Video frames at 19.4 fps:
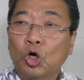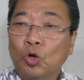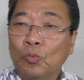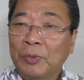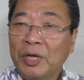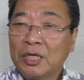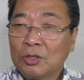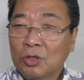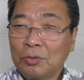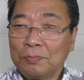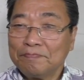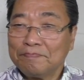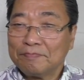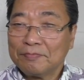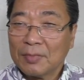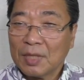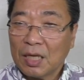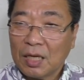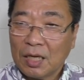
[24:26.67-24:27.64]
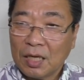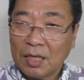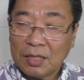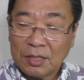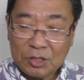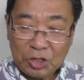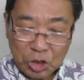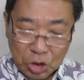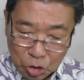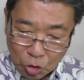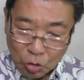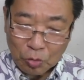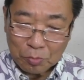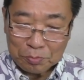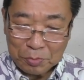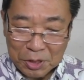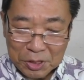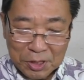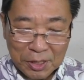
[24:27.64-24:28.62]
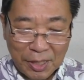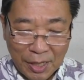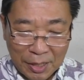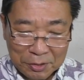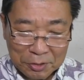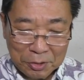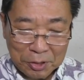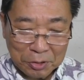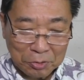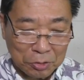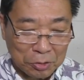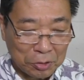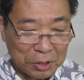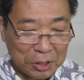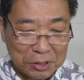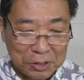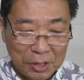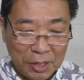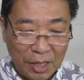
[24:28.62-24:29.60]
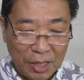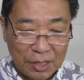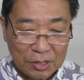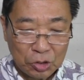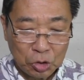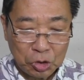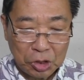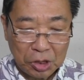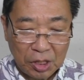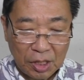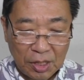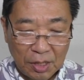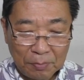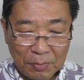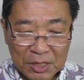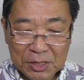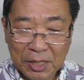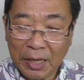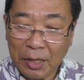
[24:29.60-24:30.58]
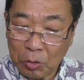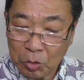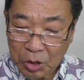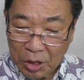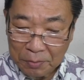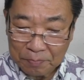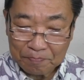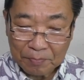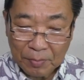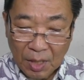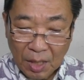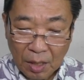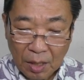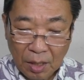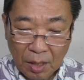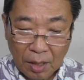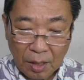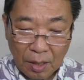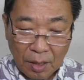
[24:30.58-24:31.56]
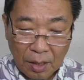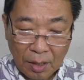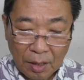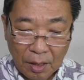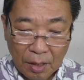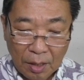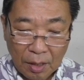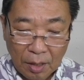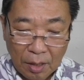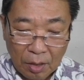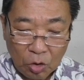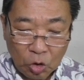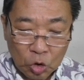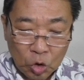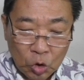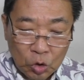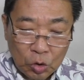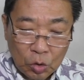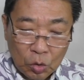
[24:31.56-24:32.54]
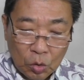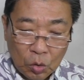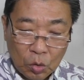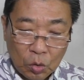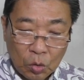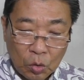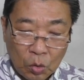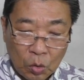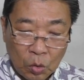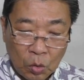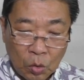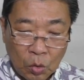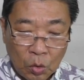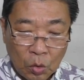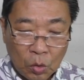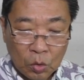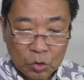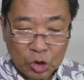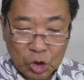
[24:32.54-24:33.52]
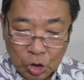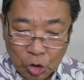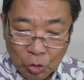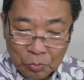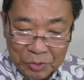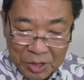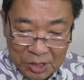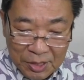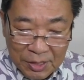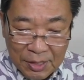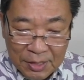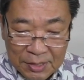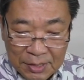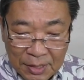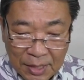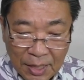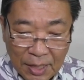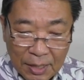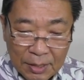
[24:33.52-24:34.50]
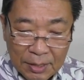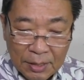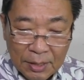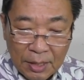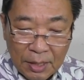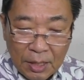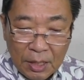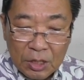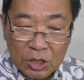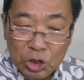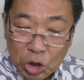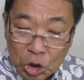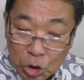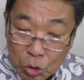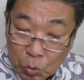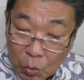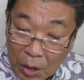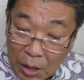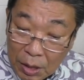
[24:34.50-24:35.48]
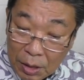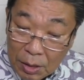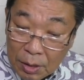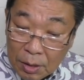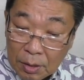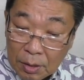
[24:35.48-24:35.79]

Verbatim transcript: 両の血と水であるということですねそして、ま最後に、えー、この血と水ですが血は